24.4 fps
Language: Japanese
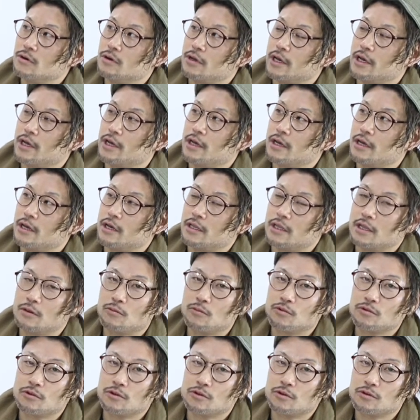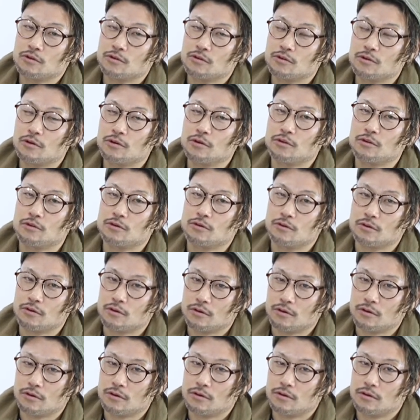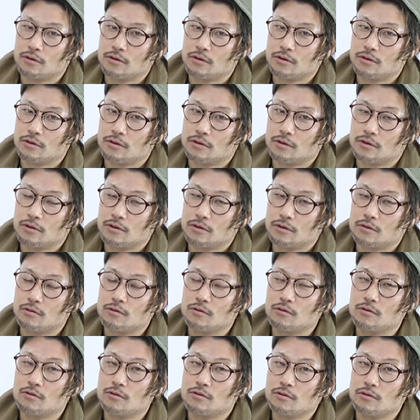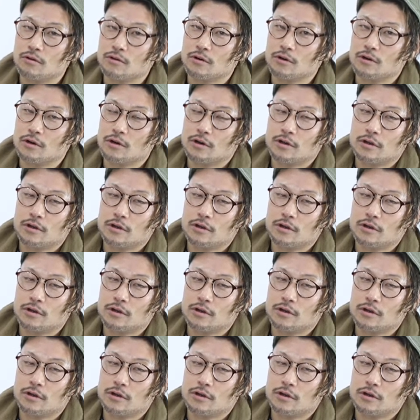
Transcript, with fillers: えー、根元の黒いところ、ここ